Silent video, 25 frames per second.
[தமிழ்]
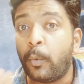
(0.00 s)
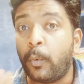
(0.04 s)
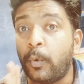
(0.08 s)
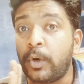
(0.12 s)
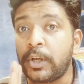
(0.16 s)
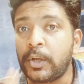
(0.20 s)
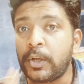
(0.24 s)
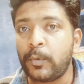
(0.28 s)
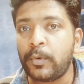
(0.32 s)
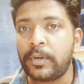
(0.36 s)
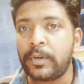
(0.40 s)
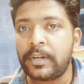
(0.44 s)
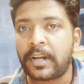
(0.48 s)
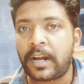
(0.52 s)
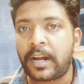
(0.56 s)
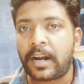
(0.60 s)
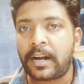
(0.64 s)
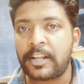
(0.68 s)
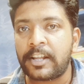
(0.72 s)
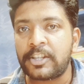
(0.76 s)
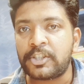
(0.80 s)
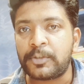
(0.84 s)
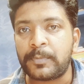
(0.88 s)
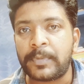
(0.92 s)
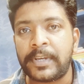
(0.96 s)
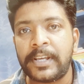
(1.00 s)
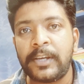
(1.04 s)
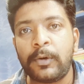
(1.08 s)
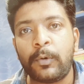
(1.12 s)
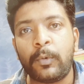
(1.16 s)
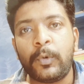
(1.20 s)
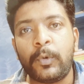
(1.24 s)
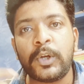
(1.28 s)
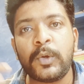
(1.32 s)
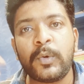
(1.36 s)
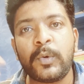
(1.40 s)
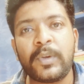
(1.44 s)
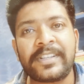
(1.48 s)
ஒரு ஒரு காலேஜுமே
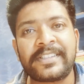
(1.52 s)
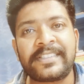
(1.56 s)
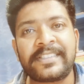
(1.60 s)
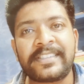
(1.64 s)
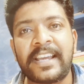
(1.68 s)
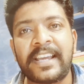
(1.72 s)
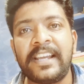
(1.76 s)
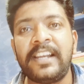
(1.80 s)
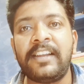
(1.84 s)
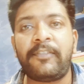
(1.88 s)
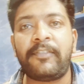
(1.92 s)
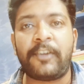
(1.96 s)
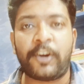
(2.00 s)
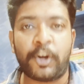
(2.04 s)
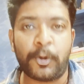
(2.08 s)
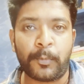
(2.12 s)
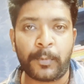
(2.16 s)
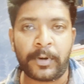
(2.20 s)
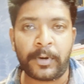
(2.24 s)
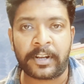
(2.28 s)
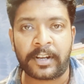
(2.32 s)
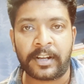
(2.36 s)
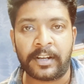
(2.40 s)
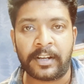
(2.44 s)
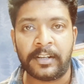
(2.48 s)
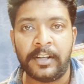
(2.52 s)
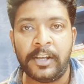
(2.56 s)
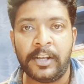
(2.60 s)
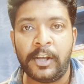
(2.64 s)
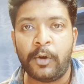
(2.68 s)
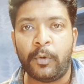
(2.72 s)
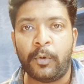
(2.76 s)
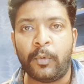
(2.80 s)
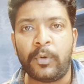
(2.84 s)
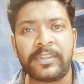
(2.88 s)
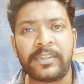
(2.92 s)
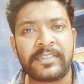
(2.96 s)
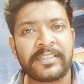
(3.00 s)
ஒரு ஒரு ஸ்டைலை ஃபாலோ பண்ணுறாங்க
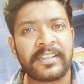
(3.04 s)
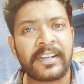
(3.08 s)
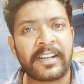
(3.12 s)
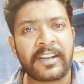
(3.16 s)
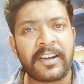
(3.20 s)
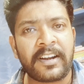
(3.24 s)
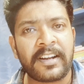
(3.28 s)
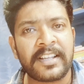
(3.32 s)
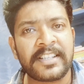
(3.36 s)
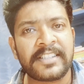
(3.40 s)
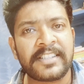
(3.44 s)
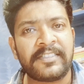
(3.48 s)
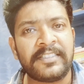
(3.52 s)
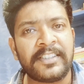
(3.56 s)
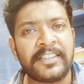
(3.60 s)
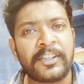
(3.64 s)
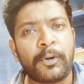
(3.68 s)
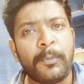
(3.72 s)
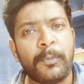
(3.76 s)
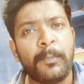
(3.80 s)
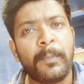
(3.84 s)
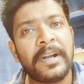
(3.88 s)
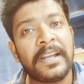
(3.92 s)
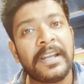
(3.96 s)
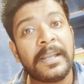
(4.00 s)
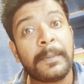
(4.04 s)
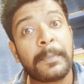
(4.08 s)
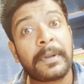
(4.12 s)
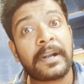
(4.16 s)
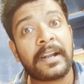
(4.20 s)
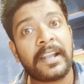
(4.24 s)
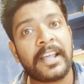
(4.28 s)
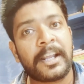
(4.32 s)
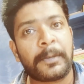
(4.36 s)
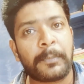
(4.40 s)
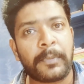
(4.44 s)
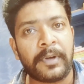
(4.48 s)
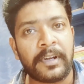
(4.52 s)
ஒரு சில காலேஜஸ் வந்து ரொம்ப
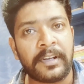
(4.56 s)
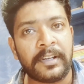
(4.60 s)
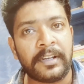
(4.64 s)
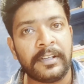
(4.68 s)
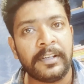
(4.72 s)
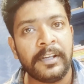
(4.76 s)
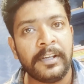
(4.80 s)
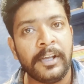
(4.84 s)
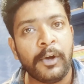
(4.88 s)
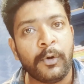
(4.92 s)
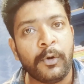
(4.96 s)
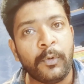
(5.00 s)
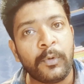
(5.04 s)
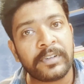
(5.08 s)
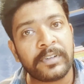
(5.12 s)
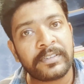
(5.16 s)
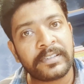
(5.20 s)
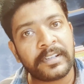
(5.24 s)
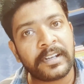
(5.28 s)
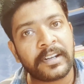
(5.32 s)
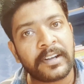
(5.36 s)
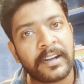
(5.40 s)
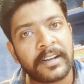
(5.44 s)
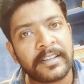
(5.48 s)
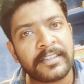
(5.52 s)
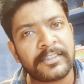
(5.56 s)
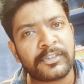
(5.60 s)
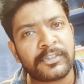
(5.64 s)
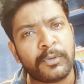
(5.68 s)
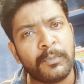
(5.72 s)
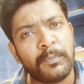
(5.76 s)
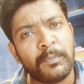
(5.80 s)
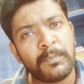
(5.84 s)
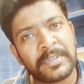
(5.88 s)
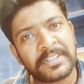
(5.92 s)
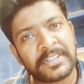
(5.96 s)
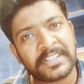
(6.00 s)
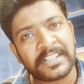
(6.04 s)
லிபரலாக இருப்பாங்க ஒரு சில காலேஜஸ்
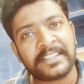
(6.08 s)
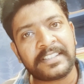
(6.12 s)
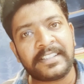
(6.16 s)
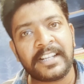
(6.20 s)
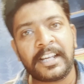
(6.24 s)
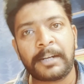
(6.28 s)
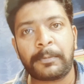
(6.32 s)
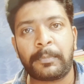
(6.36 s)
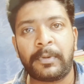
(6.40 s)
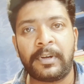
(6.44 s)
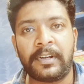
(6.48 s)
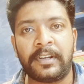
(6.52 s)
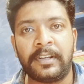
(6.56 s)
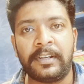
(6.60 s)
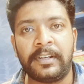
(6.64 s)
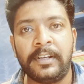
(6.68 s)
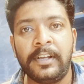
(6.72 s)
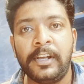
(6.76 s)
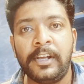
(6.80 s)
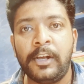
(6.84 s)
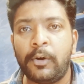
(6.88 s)
ரொம்ப ஸ்ட்ரிக்டாக இருப்பாங்க